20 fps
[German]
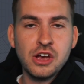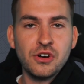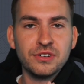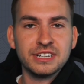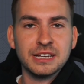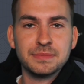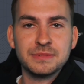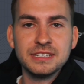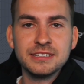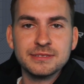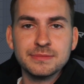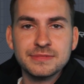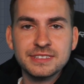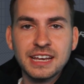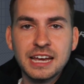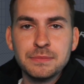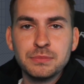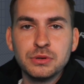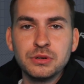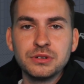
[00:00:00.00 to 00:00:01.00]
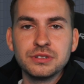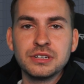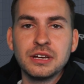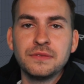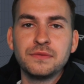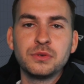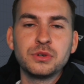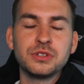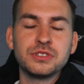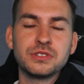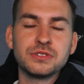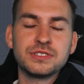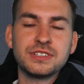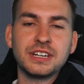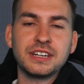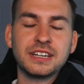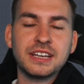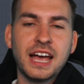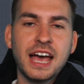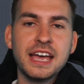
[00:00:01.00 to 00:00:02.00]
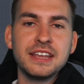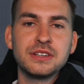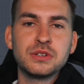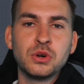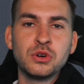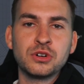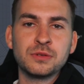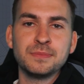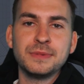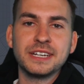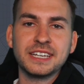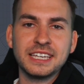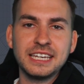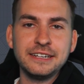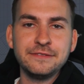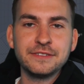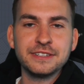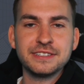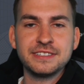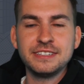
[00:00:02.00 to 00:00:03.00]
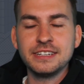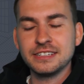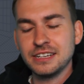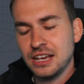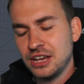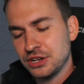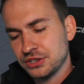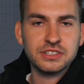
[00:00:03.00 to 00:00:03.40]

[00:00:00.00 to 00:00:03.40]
und ab diesem Zeitpunkt wurde sozusagen kein Token mehr reinvestiert,